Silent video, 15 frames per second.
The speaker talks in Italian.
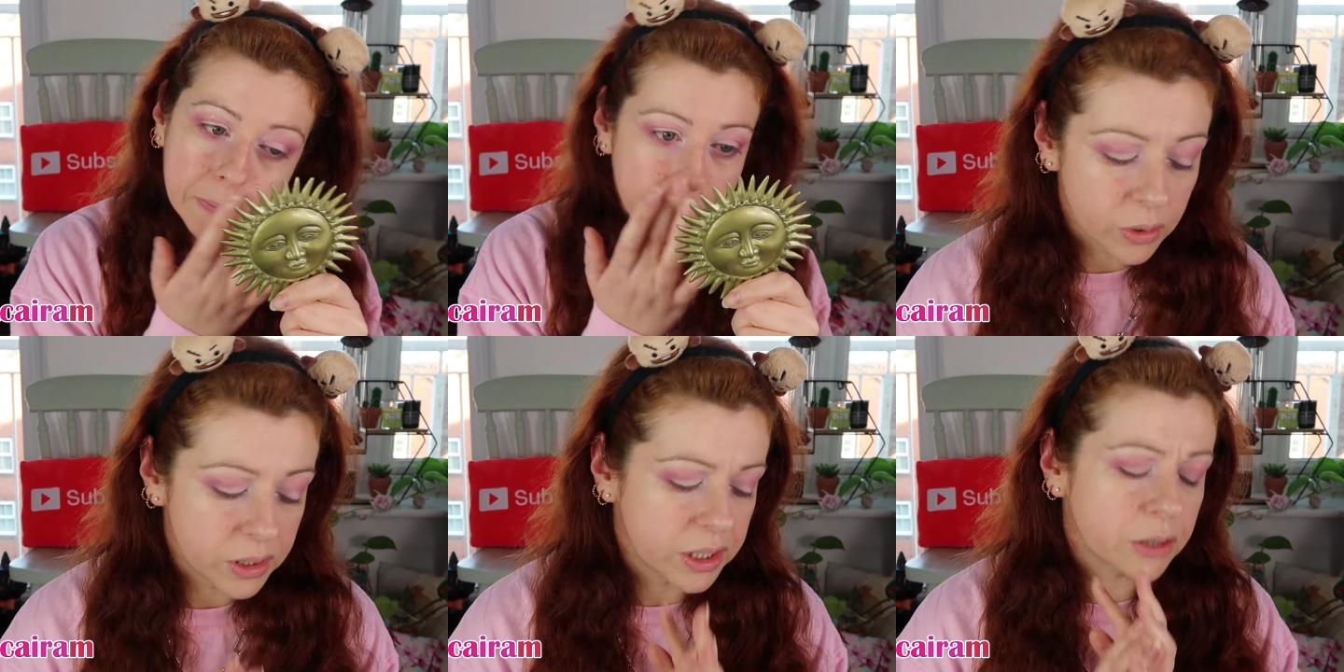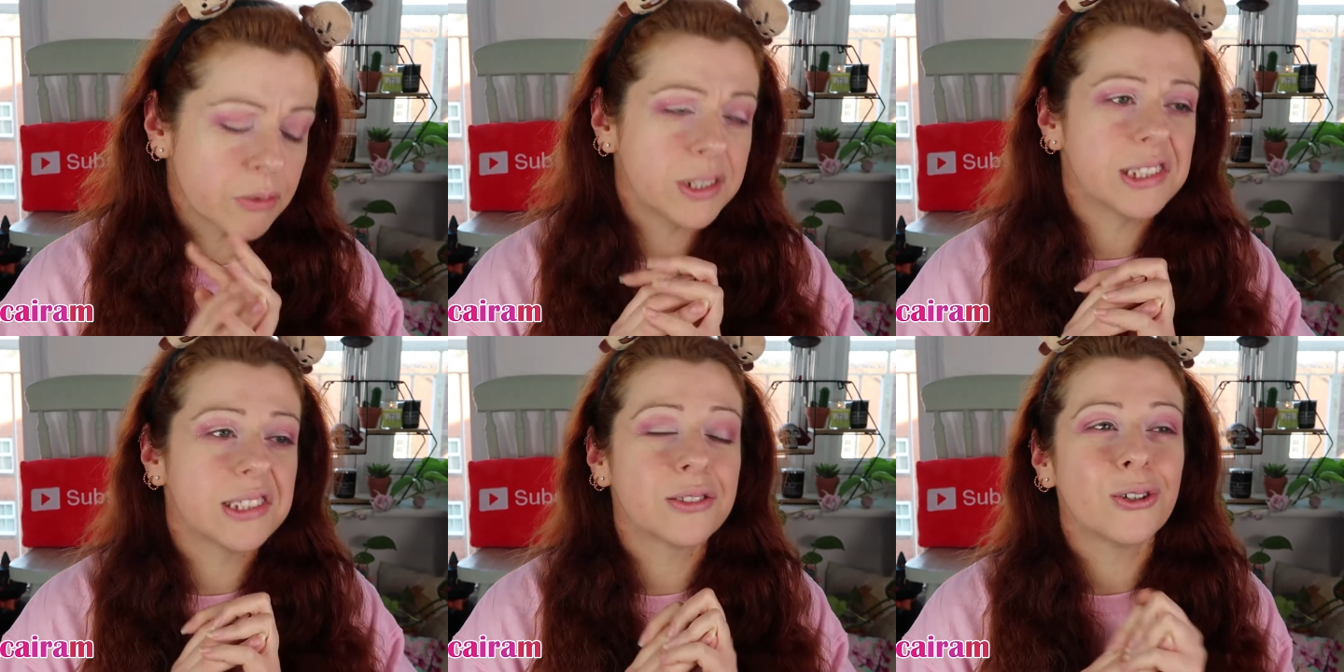Quindi
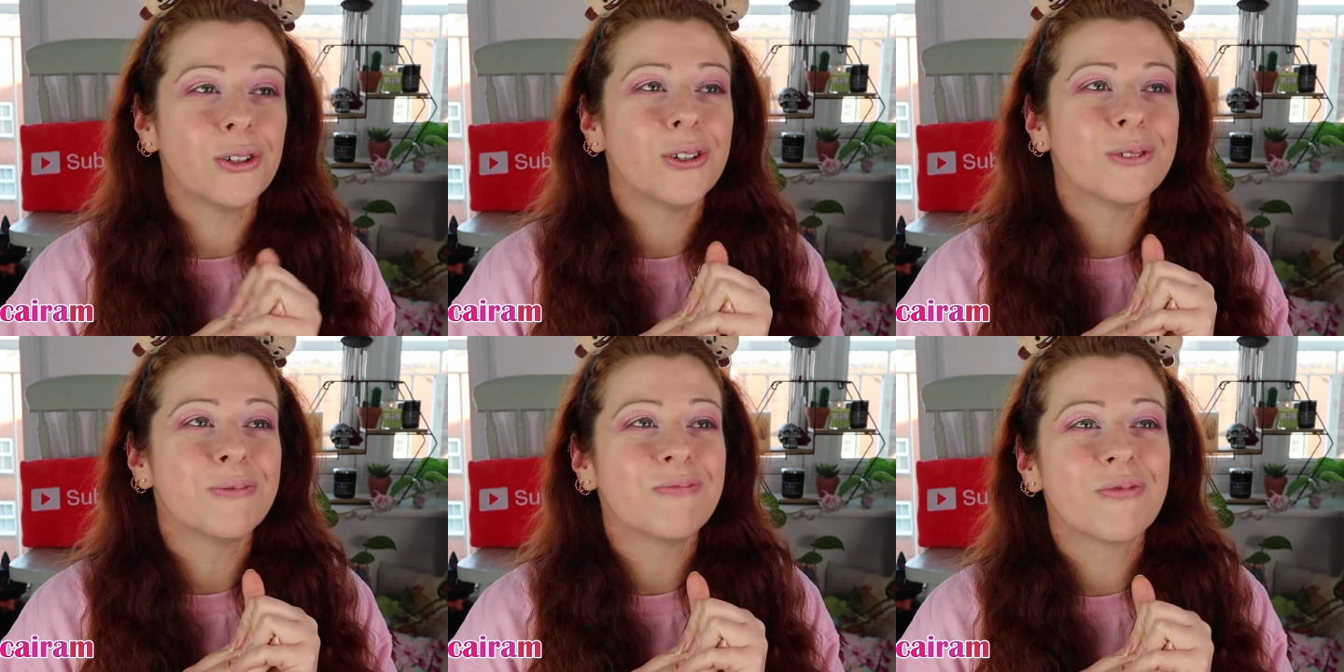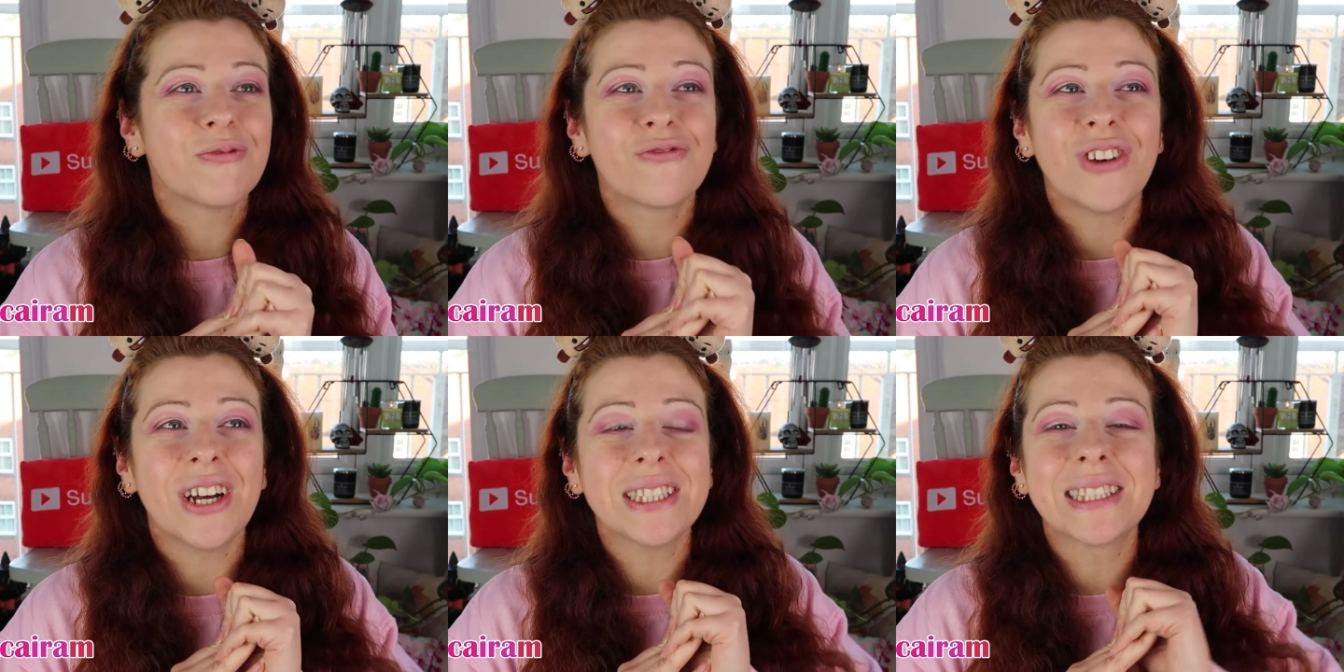questo
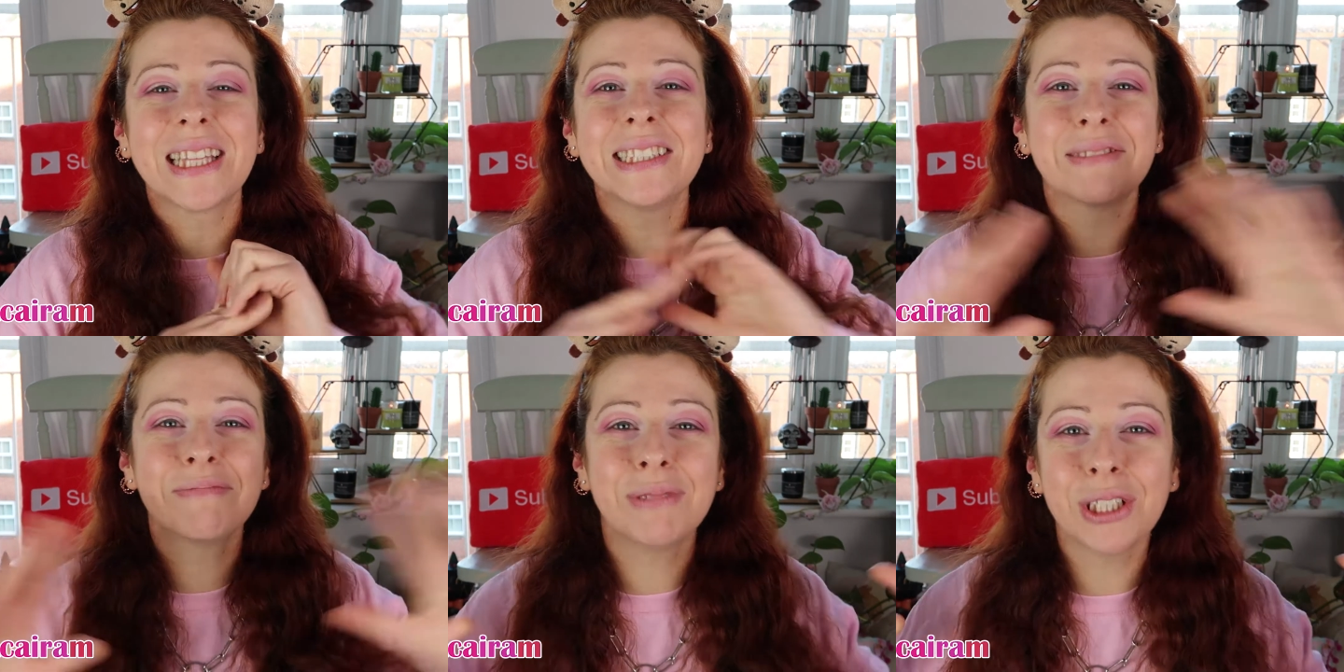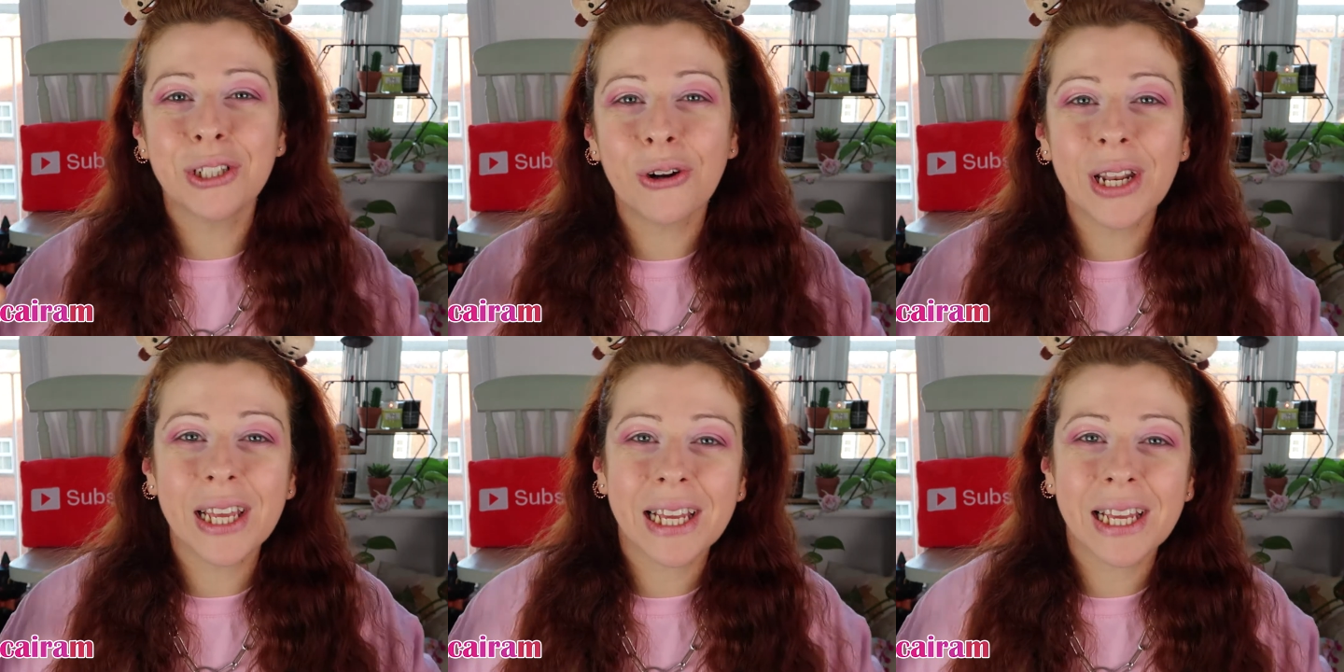fantasmino